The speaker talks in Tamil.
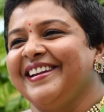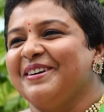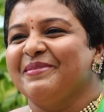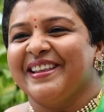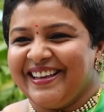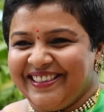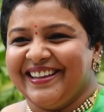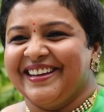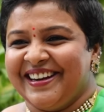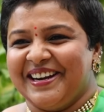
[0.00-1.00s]
நம்ம தான் இந்த
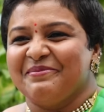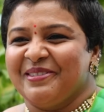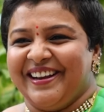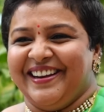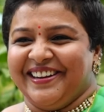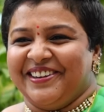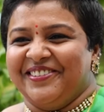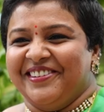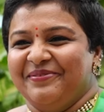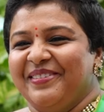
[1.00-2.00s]
நடைமுறையில்
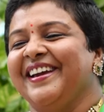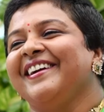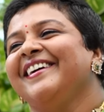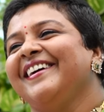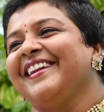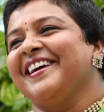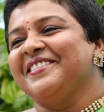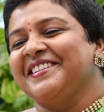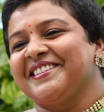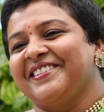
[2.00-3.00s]
இருக்கவங்களுமே நான்
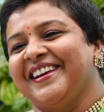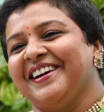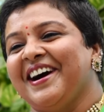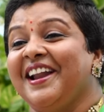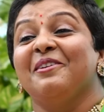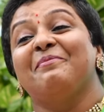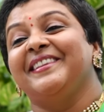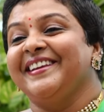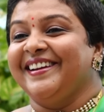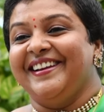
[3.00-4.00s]
வந்து சொன்னேன்
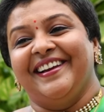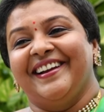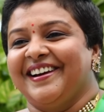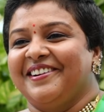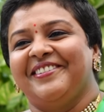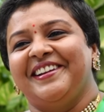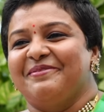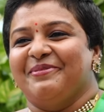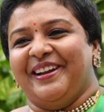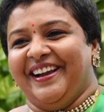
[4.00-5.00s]
அலோபதி கிளினிக்கு நான்
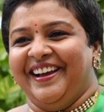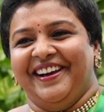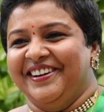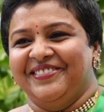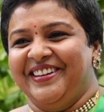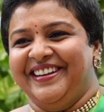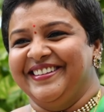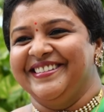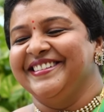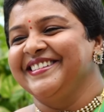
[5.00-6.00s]
கூட்டிகிட்டு போகிறேன்
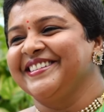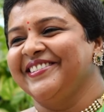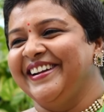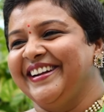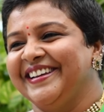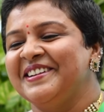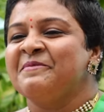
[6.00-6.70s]
அப்படின்னு சொல்லிட்டு